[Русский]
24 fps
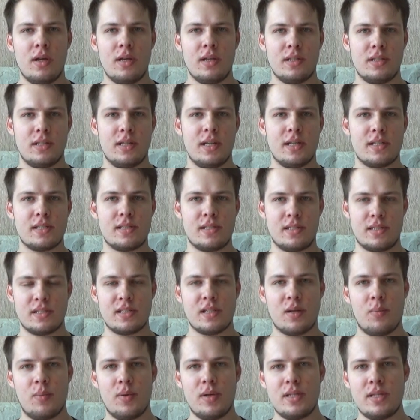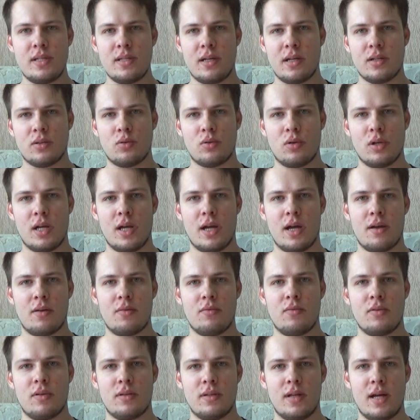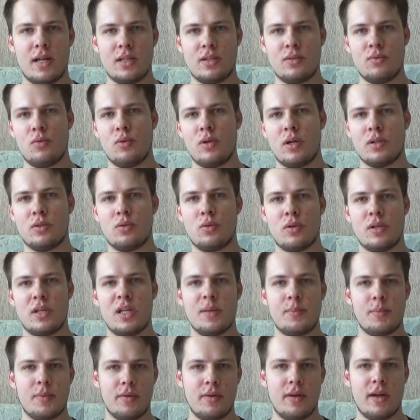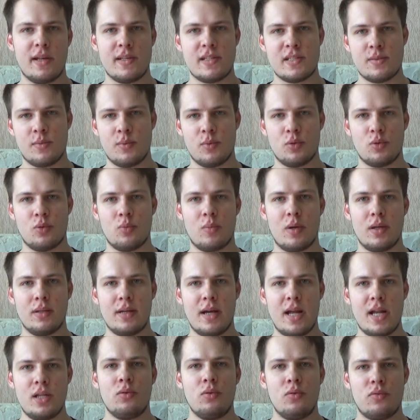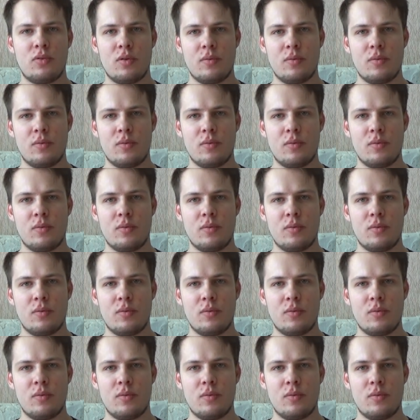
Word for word: интересных событий, которые я выкладываю, которые не появляются на YouTube-канале. Ну и в